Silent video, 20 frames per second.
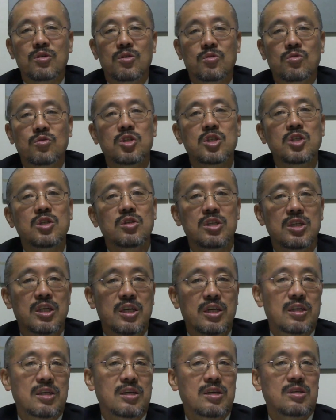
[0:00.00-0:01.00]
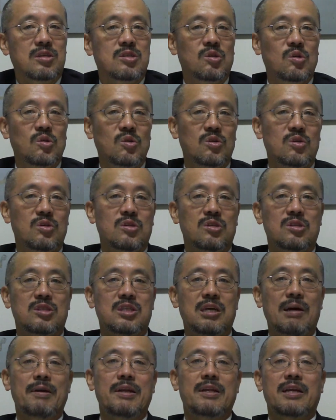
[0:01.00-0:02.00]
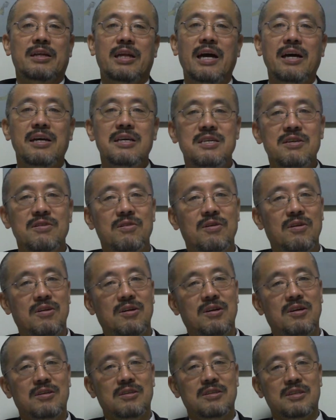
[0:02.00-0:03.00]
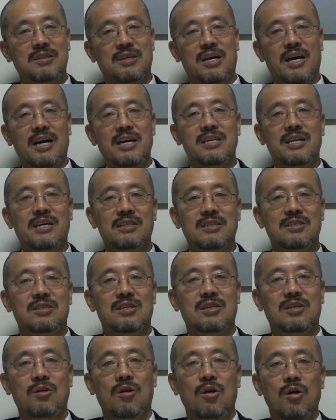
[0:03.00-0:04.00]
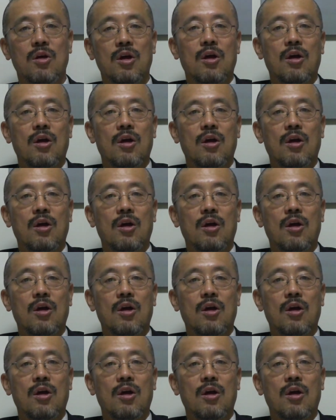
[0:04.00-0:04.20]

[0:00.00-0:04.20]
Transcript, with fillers: 後ろにその喋った体を書いたんですけど